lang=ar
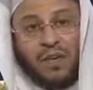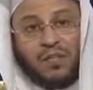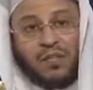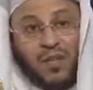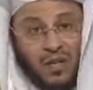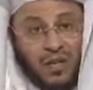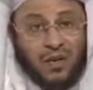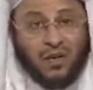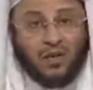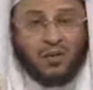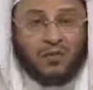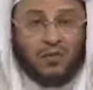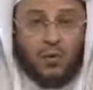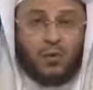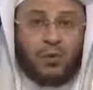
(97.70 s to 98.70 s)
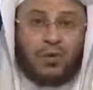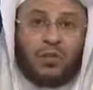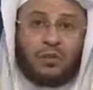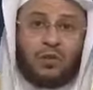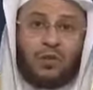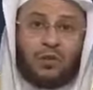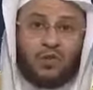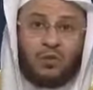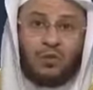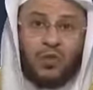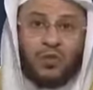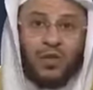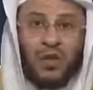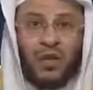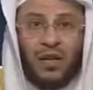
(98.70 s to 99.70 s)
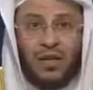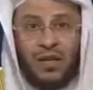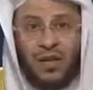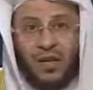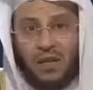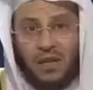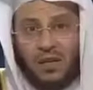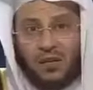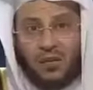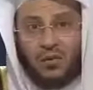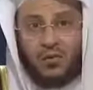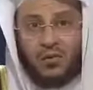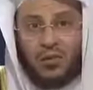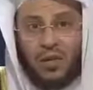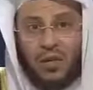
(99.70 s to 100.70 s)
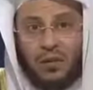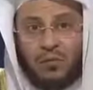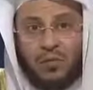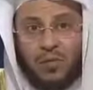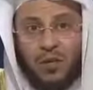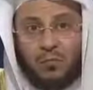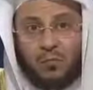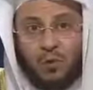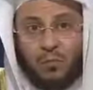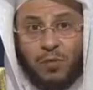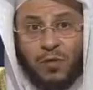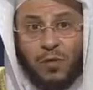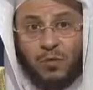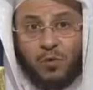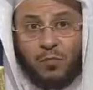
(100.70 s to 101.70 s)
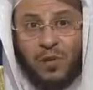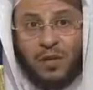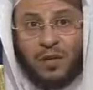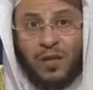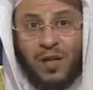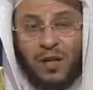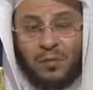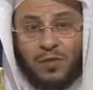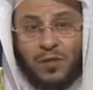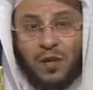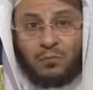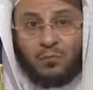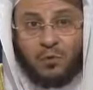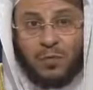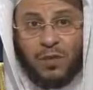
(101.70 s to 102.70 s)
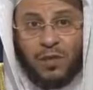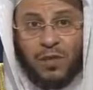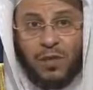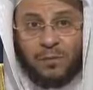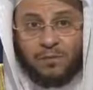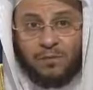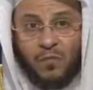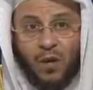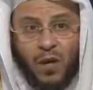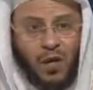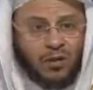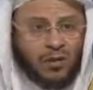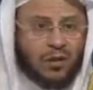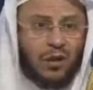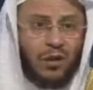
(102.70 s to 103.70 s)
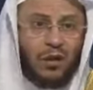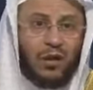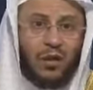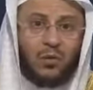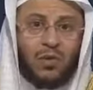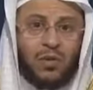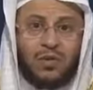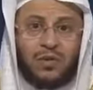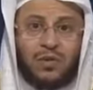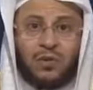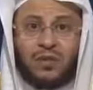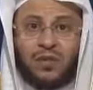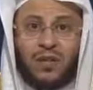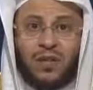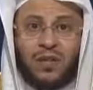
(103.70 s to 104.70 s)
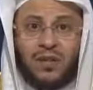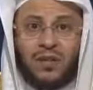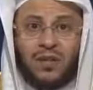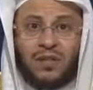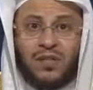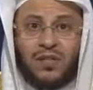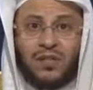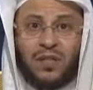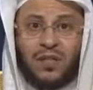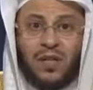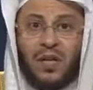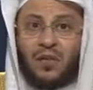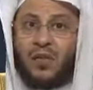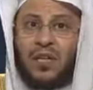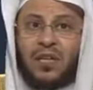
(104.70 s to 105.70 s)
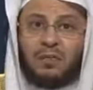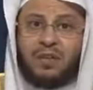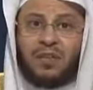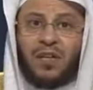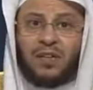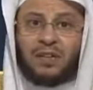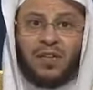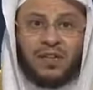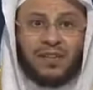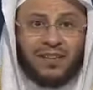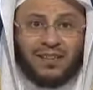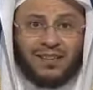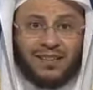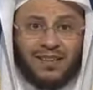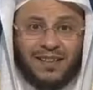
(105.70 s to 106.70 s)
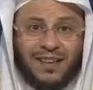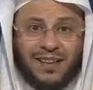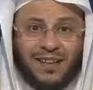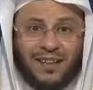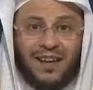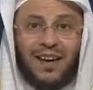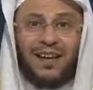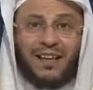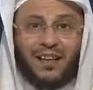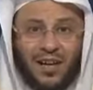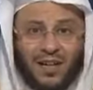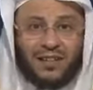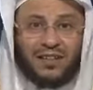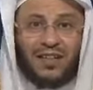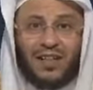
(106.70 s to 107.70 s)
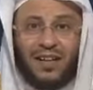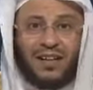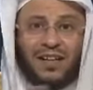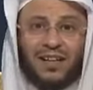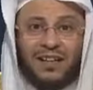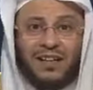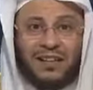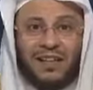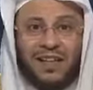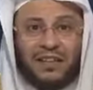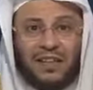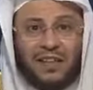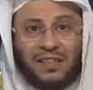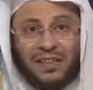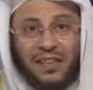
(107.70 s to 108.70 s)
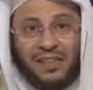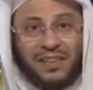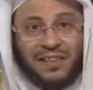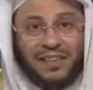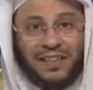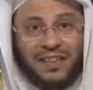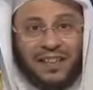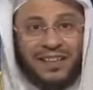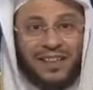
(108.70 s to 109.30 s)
سرق وقدم لعمر فقال يقول لأمير المؤمنين عمر يا أمير المؤمنين قدر الله عز وجل علي السرقة فلم تقطع يدي قال قدر الله علينا أن نقطع يدك